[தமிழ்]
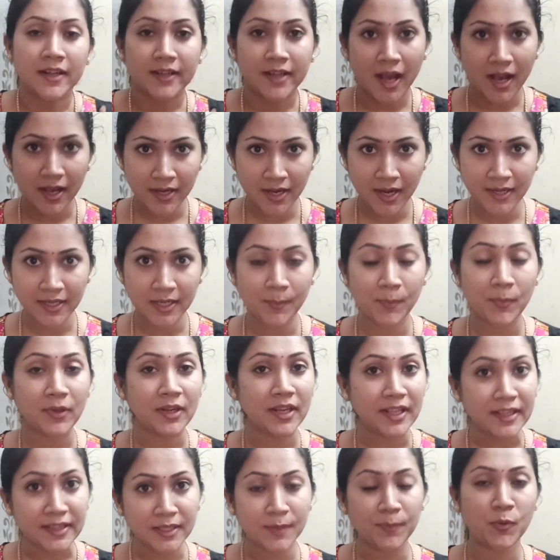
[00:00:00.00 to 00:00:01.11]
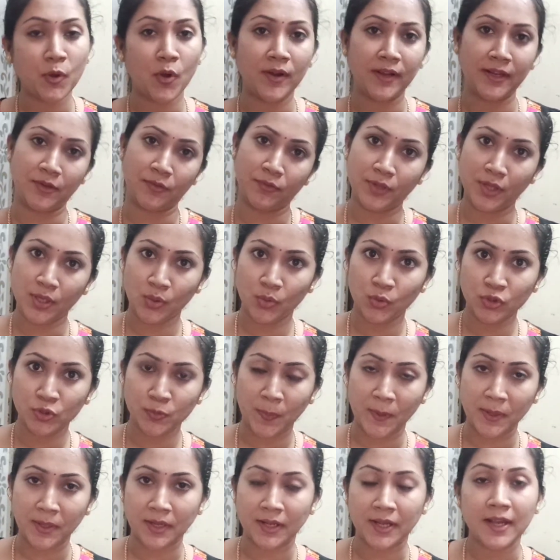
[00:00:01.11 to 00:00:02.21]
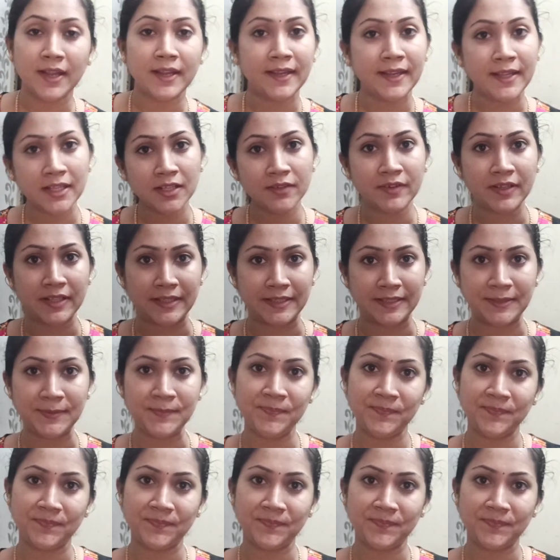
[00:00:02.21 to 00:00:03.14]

நான் கட்டப்புற இந்த ப்ராடக்ட் வந்து யூஸ் பண்ணுங்கள் இது வந்து